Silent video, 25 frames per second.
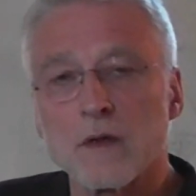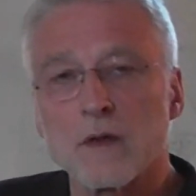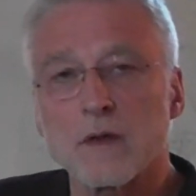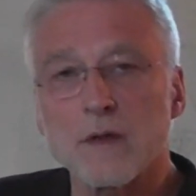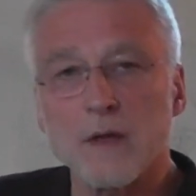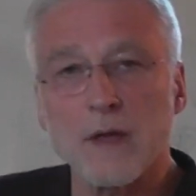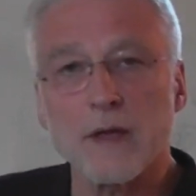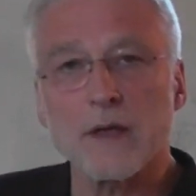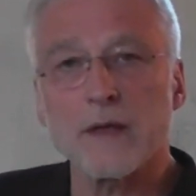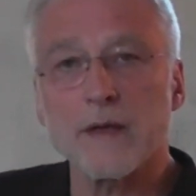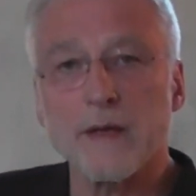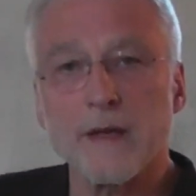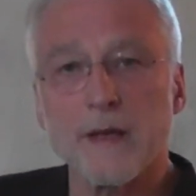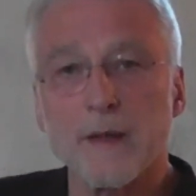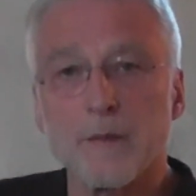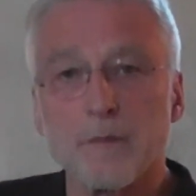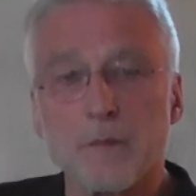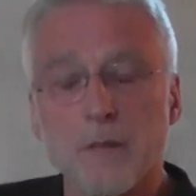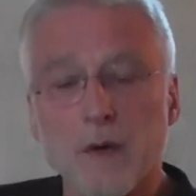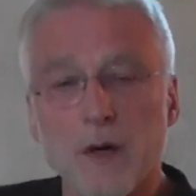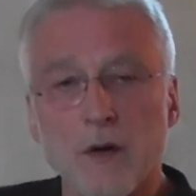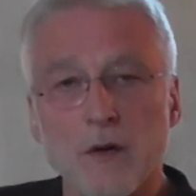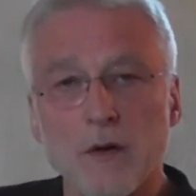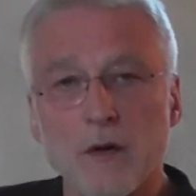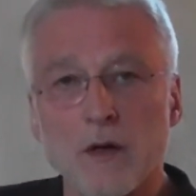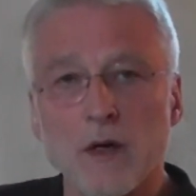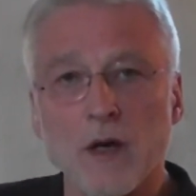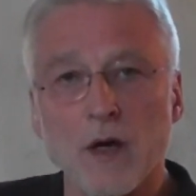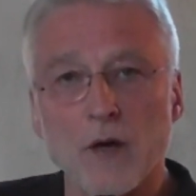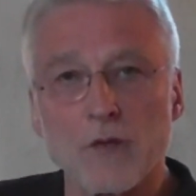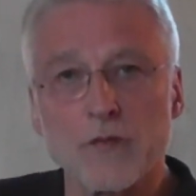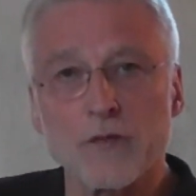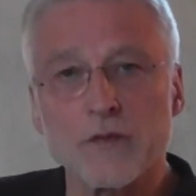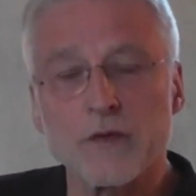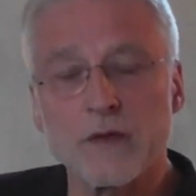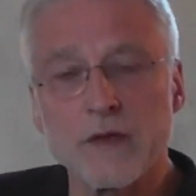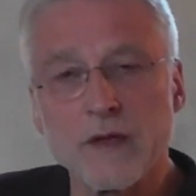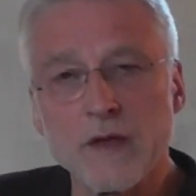dann eben auch
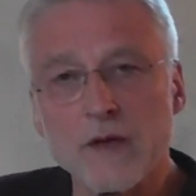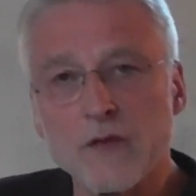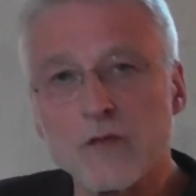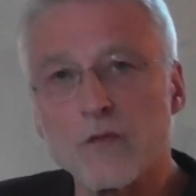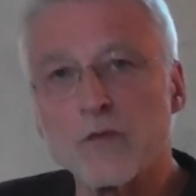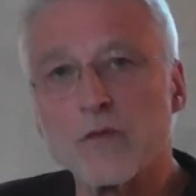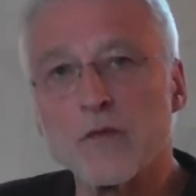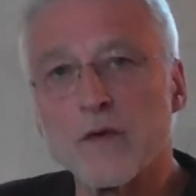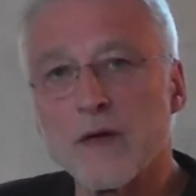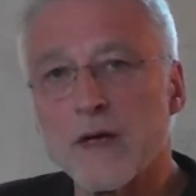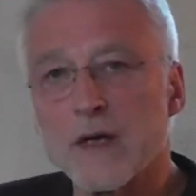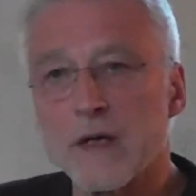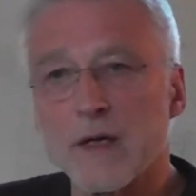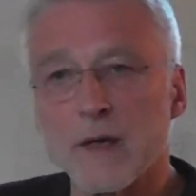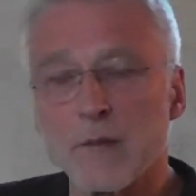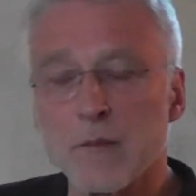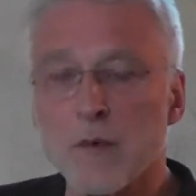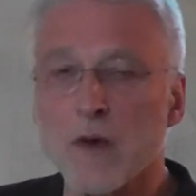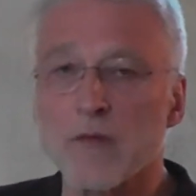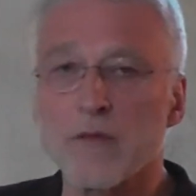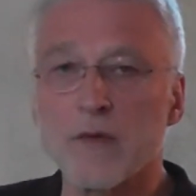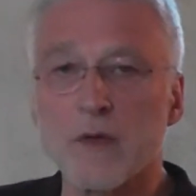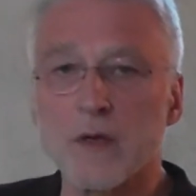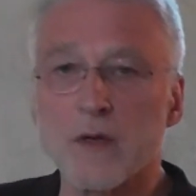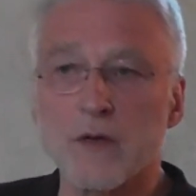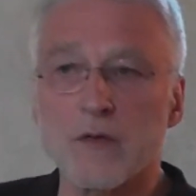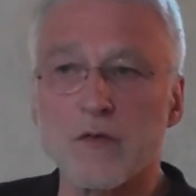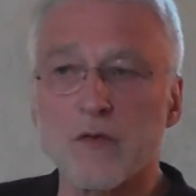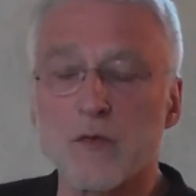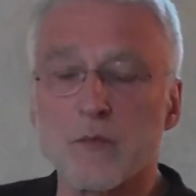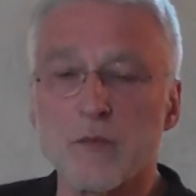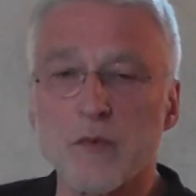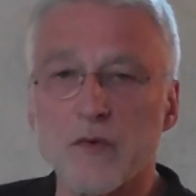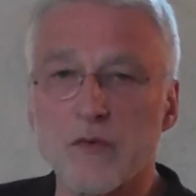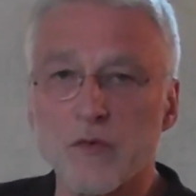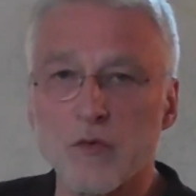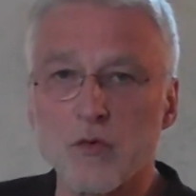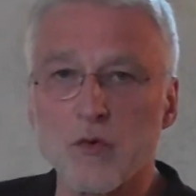auf diesem Weg immer wieder
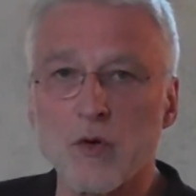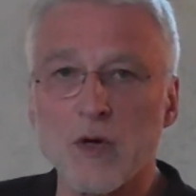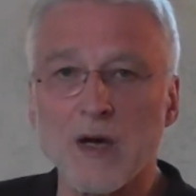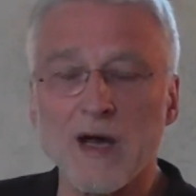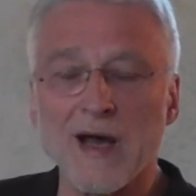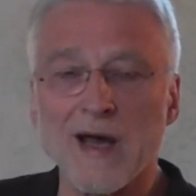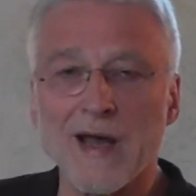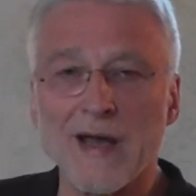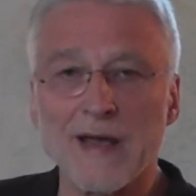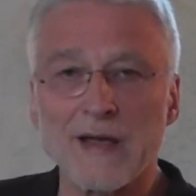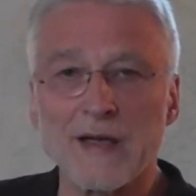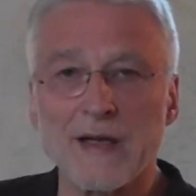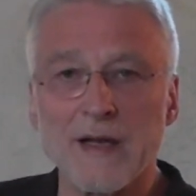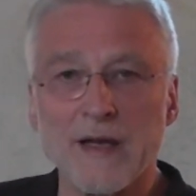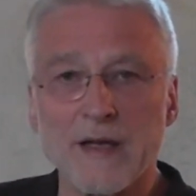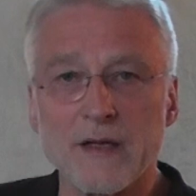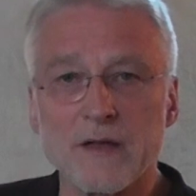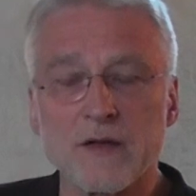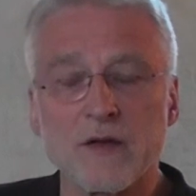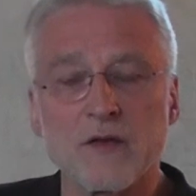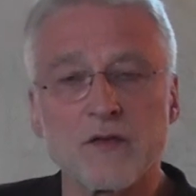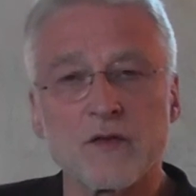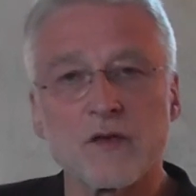zum Besuch einlädt.